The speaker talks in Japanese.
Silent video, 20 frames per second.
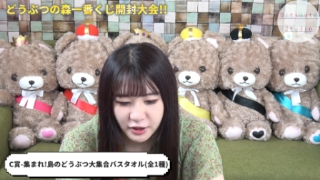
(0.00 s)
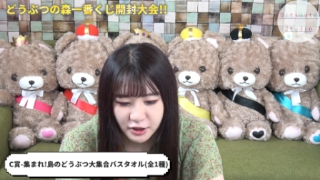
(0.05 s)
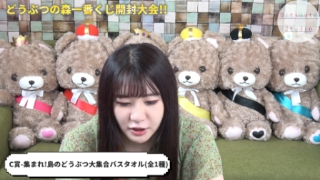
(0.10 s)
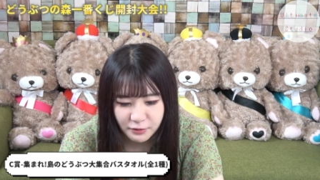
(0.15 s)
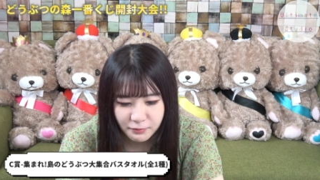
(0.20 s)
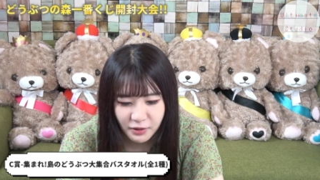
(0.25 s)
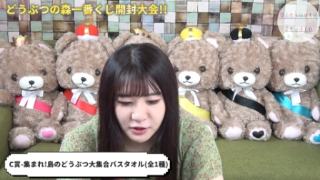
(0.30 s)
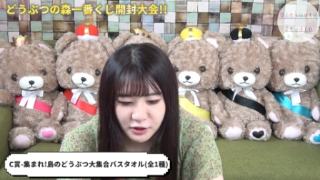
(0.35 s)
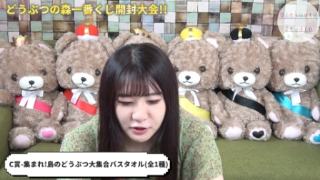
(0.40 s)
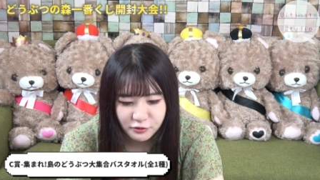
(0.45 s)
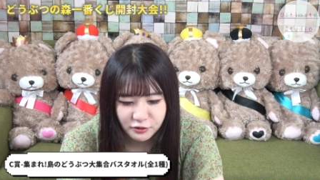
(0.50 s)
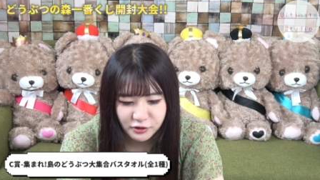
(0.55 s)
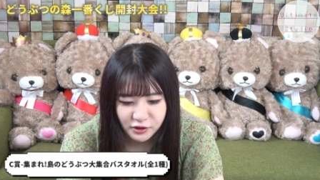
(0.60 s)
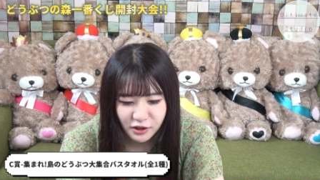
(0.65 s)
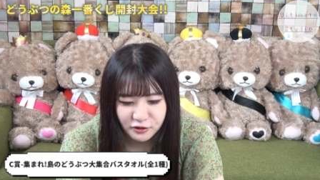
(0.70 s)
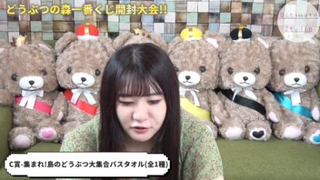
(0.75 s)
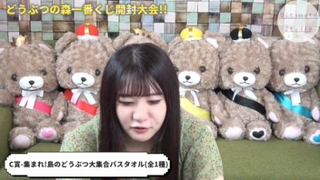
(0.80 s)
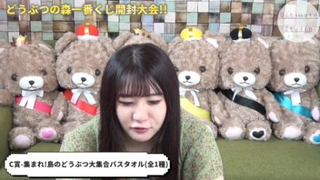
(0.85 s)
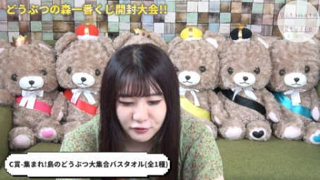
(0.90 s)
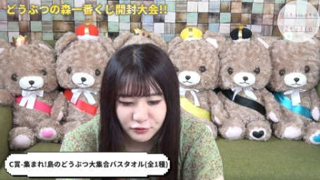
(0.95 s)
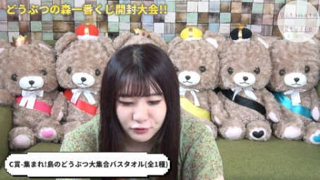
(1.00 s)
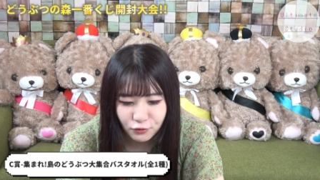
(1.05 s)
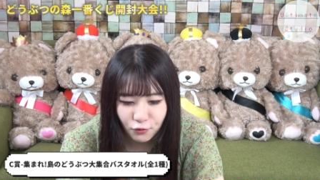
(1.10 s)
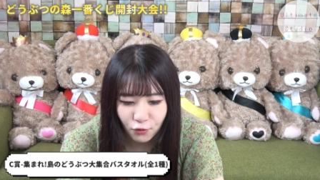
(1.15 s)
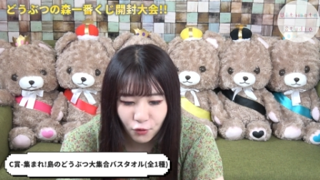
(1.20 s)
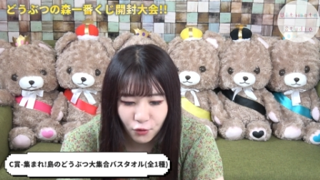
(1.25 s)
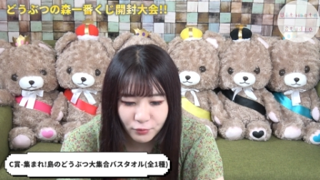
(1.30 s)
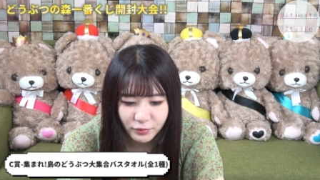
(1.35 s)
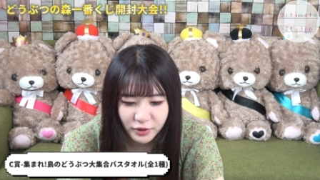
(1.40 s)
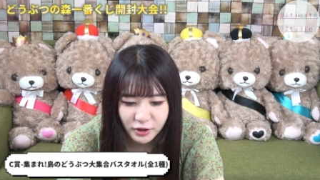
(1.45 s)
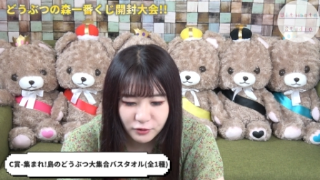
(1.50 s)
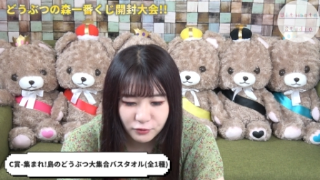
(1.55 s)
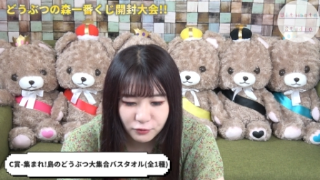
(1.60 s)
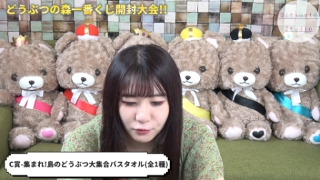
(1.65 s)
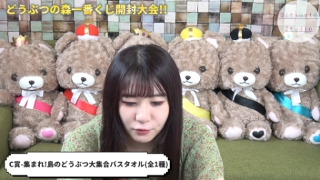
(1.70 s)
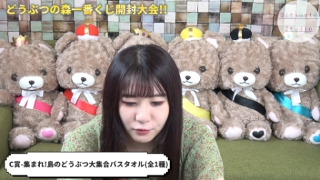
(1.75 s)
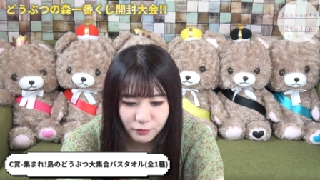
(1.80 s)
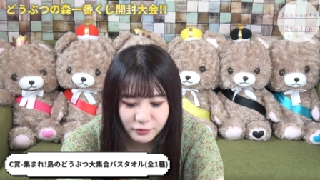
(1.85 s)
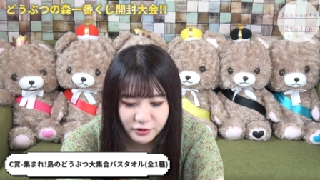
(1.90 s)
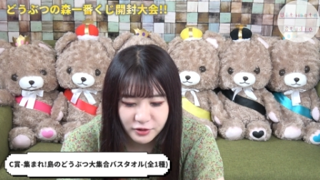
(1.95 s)
島に暮らす島民
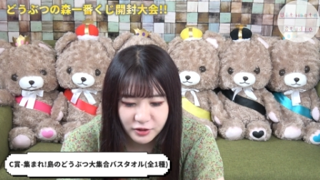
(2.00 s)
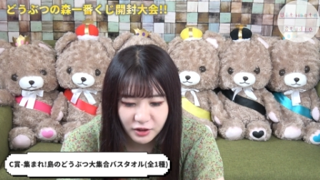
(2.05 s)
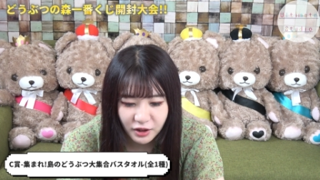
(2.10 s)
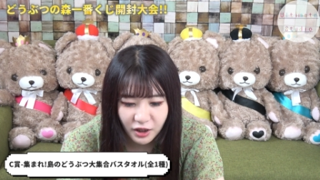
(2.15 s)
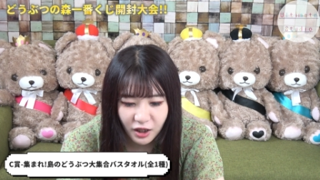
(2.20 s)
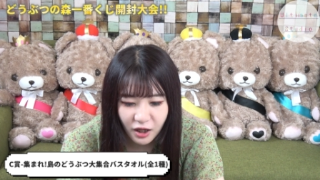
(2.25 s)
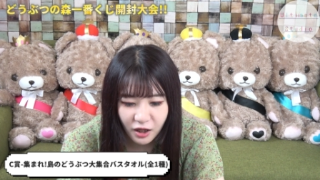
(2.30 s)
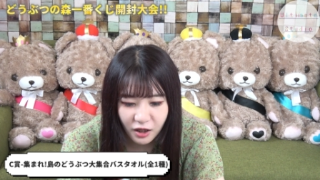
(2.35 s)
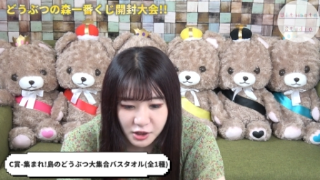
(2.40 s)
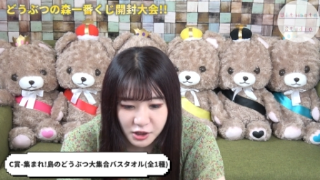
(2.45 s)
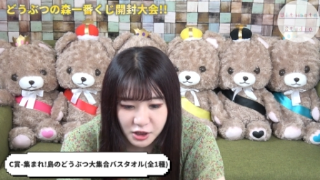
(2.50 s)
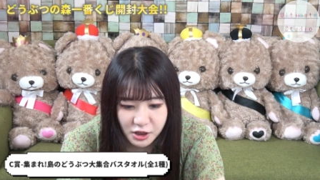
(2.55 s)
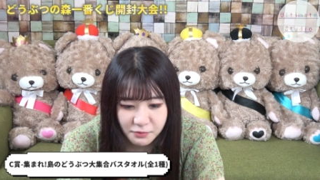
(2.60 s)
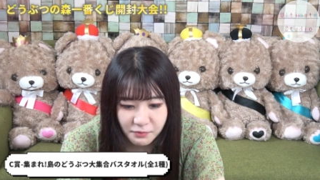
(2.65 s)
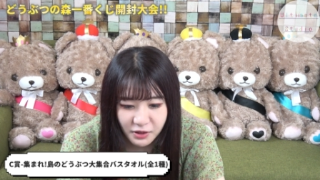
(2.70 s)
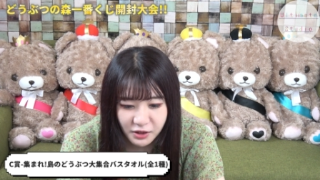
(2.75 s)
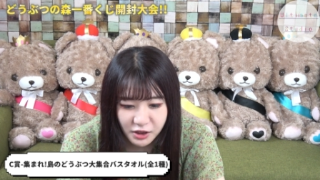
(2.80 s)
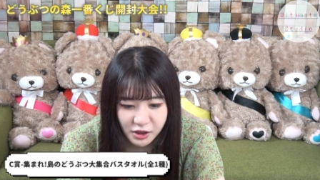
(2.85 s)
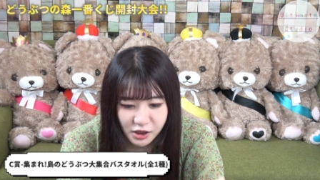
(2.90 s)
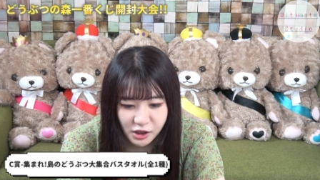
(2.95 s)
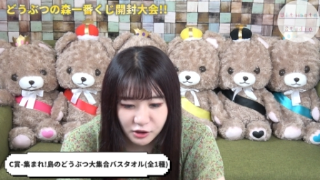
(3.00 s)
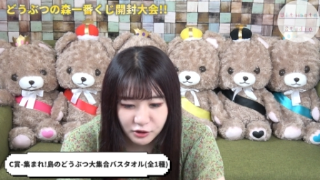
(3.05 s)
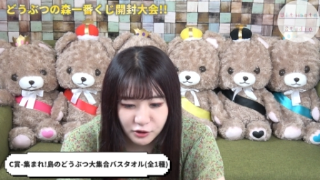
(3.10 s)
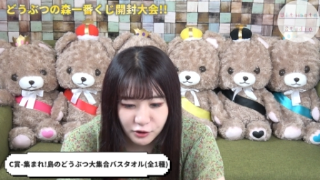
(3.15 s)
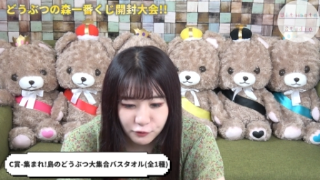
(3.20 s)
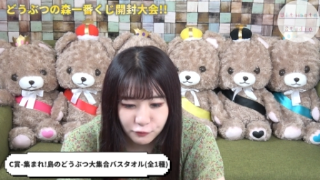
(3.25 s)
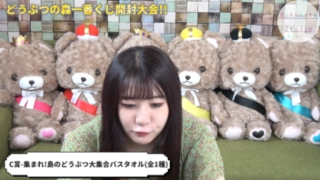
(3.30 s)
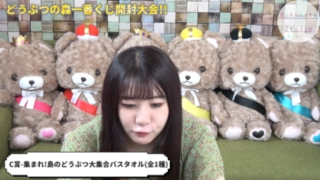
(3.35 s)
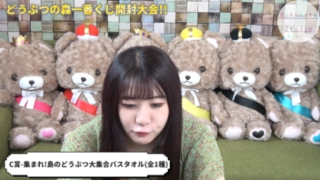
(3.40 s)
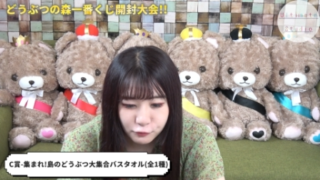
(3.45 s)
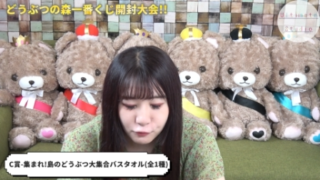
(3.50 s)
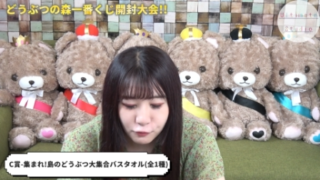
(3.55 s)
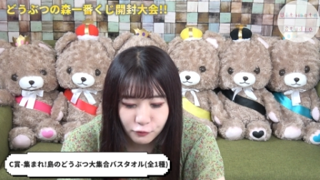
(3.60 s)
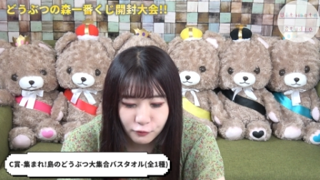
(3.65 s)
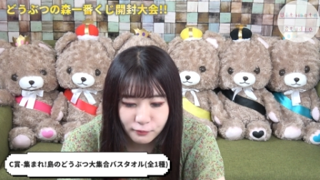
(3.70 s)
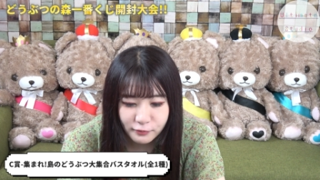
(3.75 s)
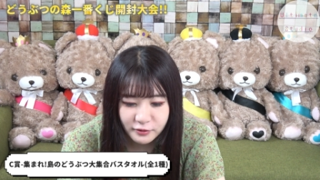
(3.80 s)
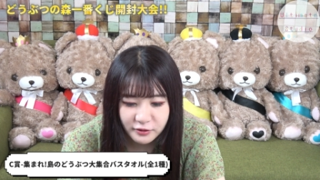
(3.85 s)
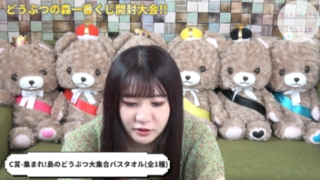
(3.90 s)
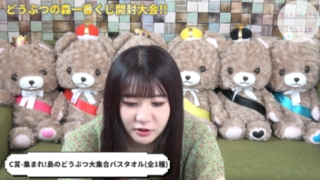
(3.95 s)
動物や島にやってくる
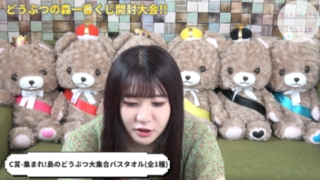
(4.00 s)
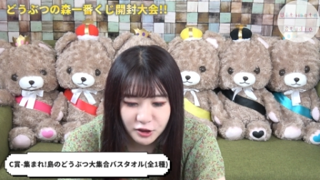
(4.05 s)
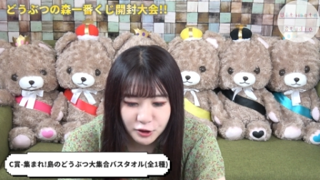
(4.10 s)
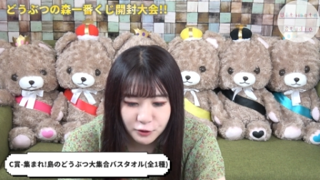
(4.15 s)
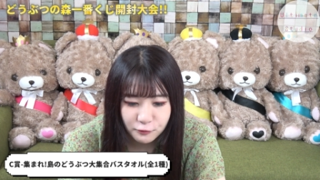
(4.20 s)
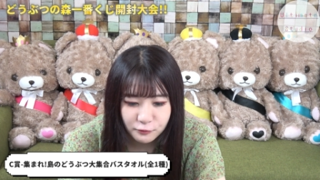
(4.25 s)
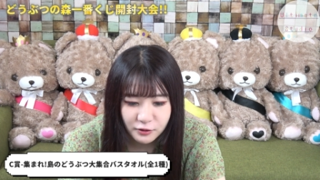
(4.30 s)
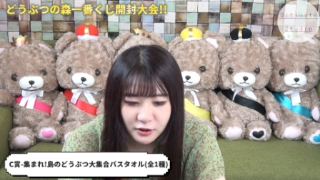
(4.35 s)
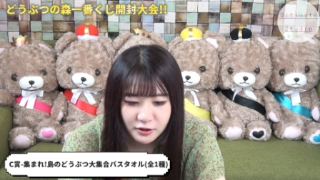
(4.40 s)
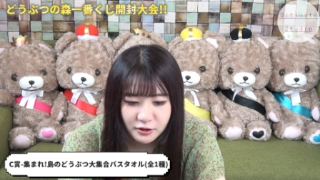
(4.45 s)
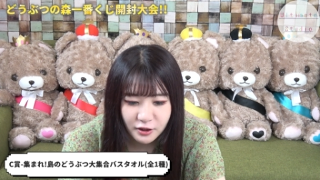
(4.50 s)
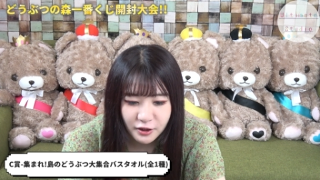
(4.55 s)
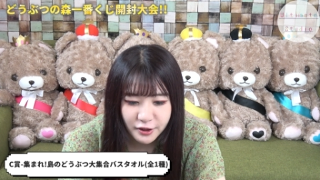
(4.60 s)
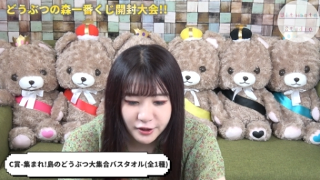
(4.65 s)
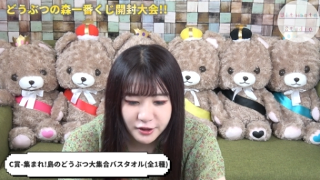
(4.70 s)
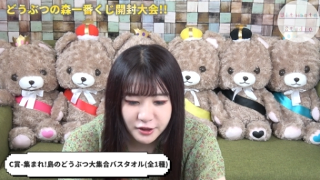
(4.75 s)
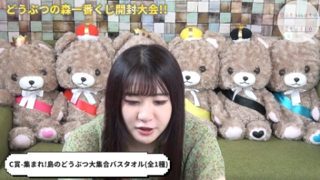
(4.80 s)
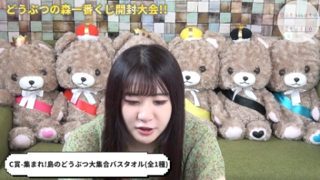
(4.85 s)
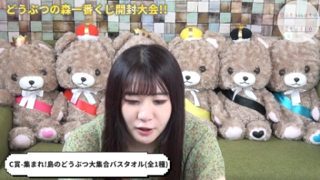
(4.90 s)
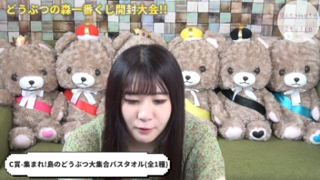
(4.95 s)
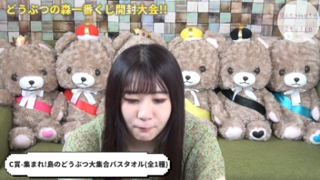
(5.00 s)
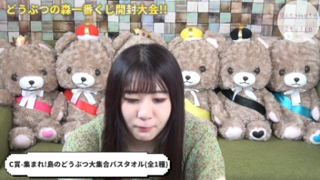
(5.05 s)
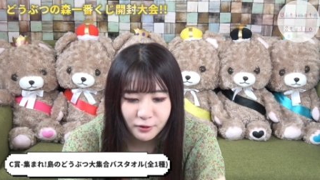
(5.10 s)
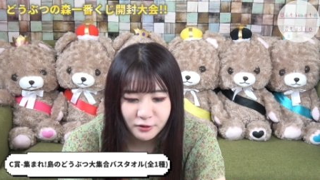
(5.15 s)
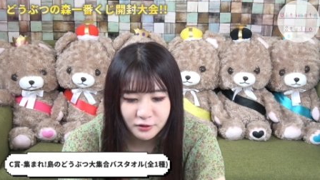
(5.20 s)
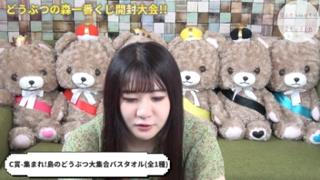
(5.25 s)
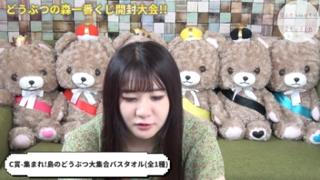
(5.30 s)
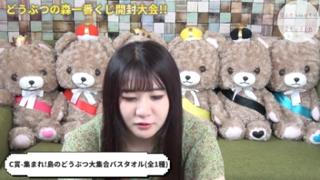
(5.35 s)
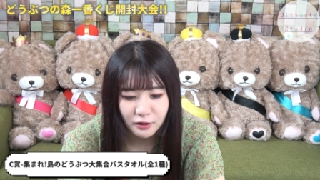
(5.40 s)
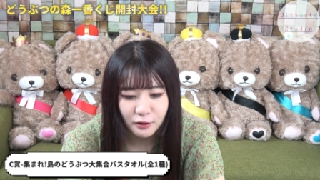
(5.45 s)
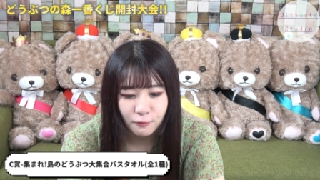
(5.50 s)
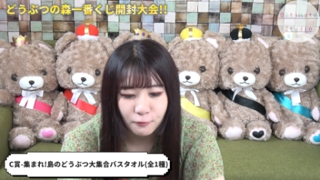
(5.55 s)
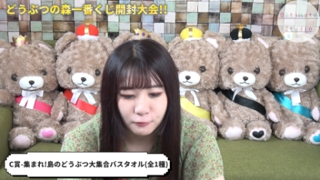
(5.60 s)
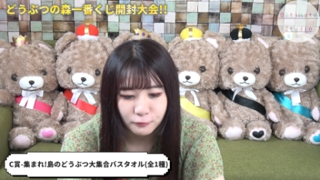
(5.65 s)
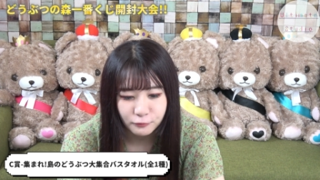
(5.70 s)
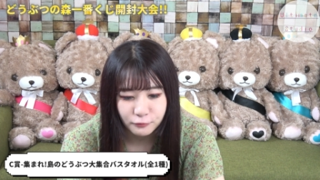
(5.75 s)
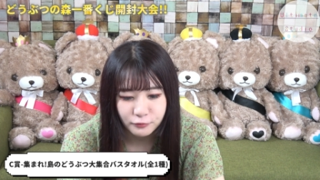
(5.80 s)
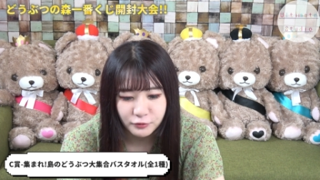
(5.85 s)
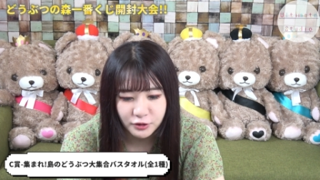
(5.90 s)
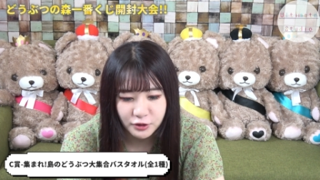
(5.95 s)
動物たちをデザインした
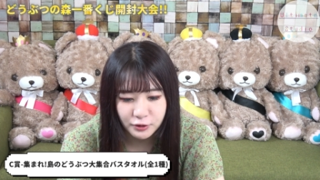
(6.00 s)
バスタオル、